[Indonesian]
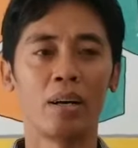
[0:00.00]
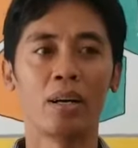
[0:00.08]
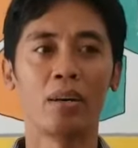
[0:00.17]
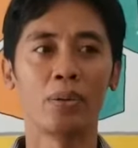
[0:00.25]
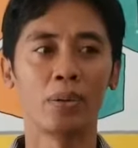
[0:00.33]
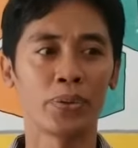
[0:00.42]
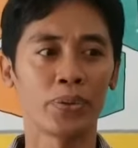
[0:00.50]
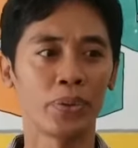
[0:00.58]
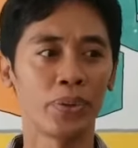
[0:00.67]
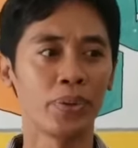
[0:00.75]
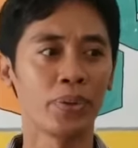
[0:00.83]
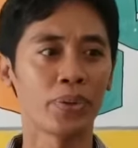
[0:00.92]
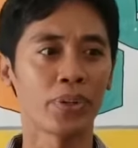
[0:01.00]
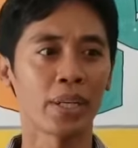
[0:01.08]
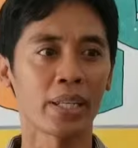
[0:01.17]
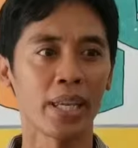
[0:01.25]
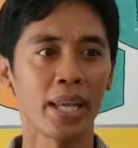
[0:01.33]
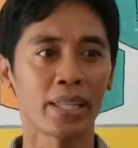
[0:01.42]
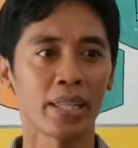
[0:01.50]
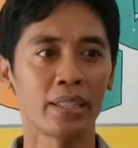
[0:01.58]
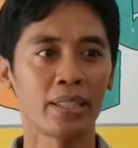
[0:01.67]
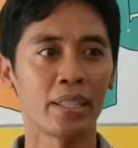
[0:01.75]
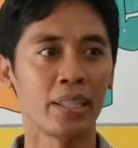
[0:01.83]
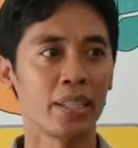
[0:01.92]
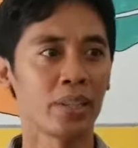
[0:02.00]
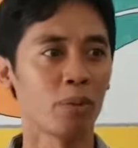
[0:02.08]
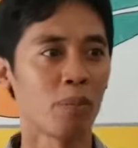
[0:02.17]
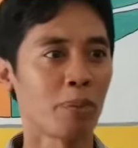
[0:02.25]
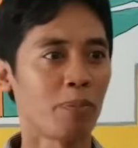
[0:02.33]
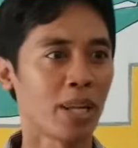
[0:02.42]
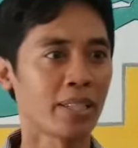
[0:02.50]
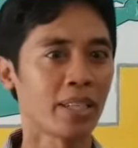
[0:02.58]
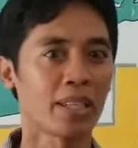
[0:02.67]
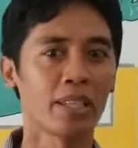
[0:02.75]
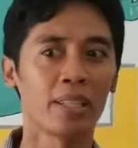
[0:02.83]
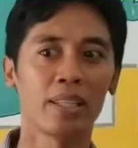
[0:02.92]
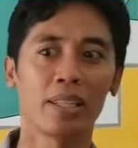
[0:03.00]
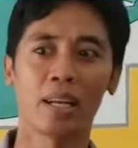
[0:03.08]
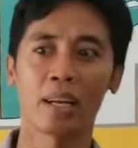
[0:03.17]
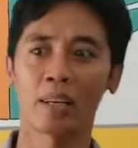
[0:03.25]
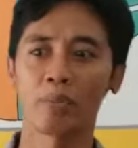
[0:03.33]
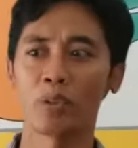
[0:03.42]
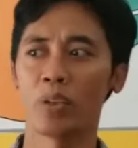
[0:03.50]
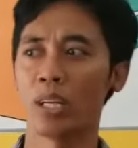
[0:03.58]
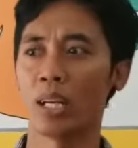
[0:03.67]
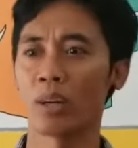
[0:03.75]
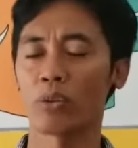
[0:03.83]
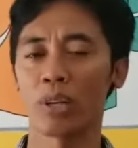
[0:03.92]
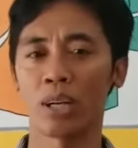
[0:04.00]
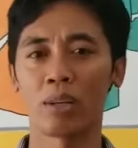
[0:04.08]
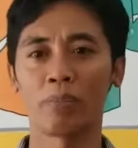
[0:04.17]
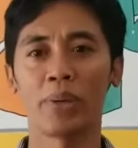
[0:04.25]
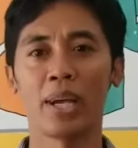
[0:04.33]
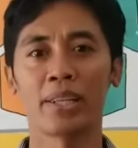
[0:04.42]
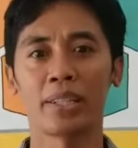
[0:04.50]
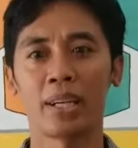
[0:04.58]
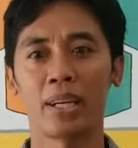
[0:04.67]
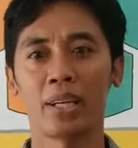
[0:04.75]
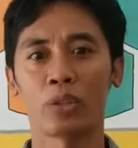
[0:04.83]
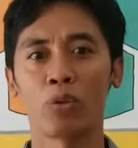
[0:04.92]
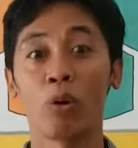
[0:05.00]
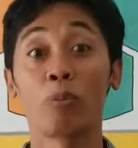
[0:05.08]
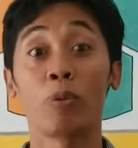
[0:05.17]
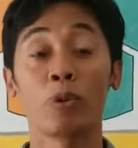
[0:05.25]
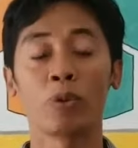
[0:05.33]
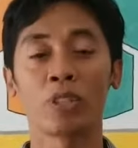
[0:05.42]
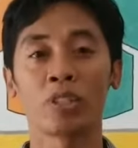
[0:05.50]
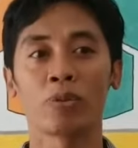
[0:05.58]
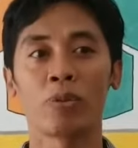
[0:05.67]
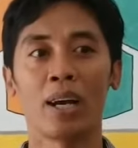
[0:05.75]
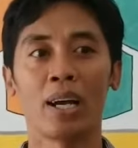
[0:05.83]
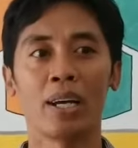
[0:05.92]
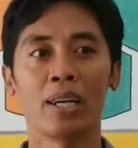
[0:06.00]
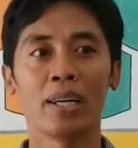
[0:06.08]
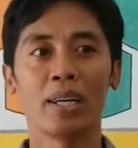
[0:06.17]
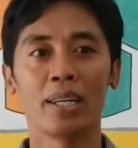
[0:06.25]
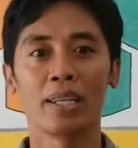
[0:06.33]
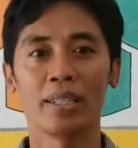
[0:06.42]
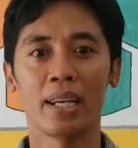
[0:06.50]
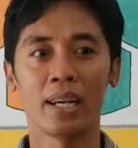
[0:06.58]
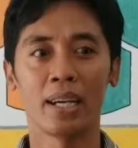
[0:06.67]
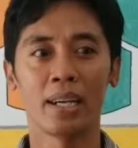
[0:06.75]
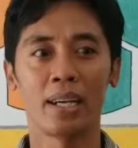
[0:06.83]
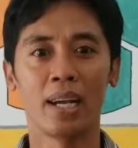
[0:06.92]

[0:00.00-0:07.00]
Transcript: Oh, untuk kegiatan di rumah belajar ini alhamdulillah kurang lebih ada 20 siswa yang